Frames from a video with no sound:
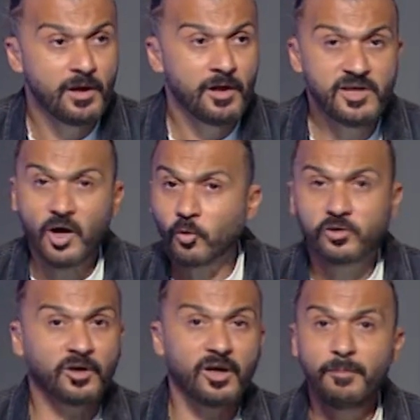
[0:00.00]
ياخد
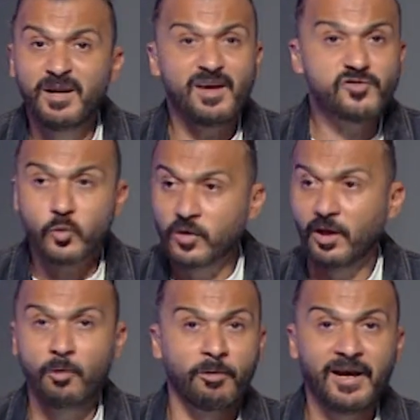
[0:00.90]
قرار من نفسه كده
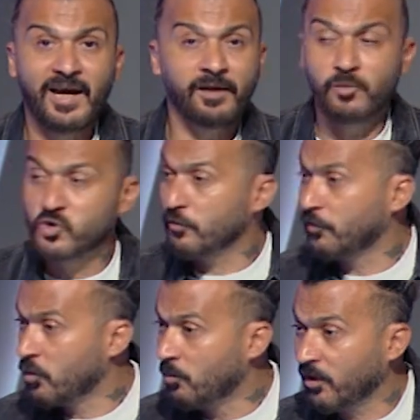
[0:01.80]
وهو قاعد بيشوف
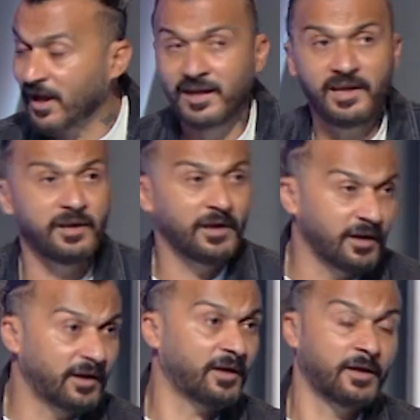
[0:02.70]
الجمهور قال ايه
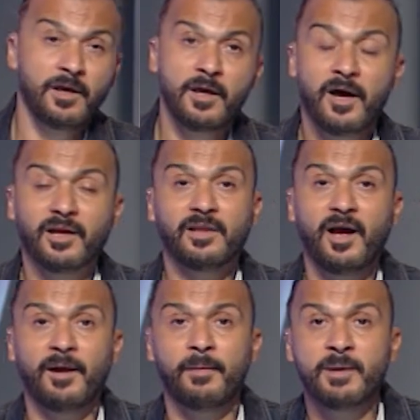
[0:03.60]
يلا انا
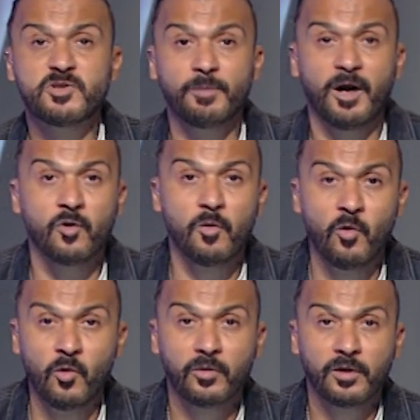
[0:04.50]
هطلع امشي مع
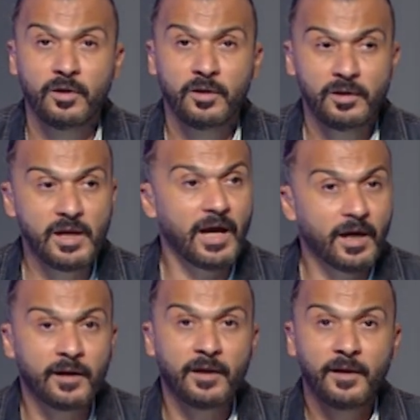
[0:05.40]
الجمهور
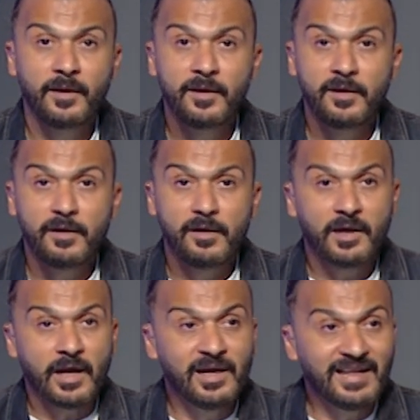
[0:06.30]
لا
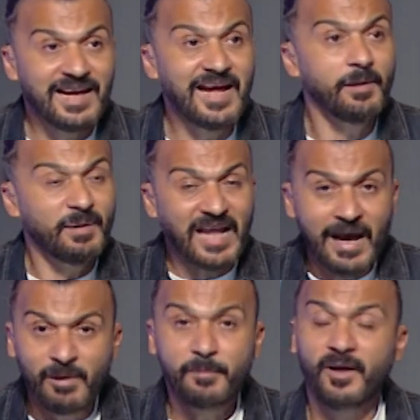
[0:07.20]
النادي الاهلي
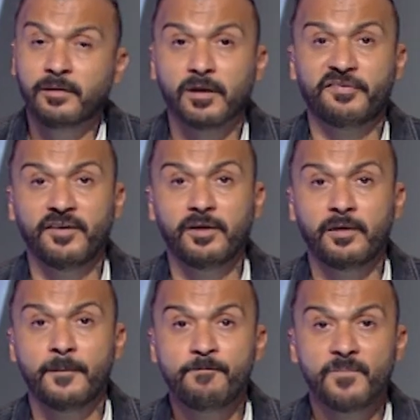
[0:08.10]
بيتعامل
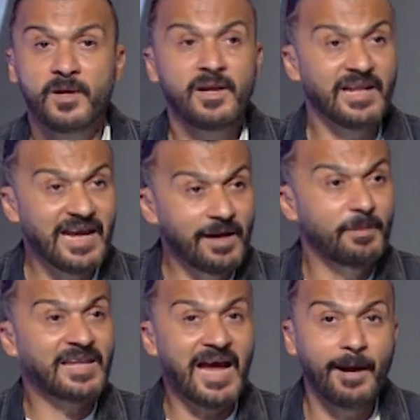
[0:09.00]
باحترافيه النادي الاهلي
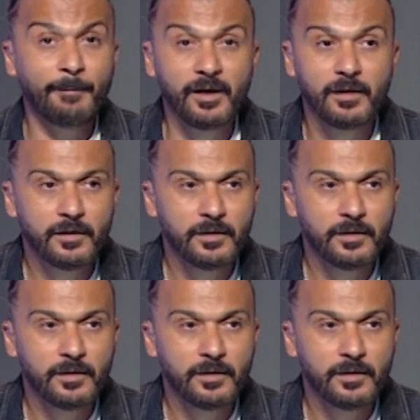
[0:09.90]
بيتعامل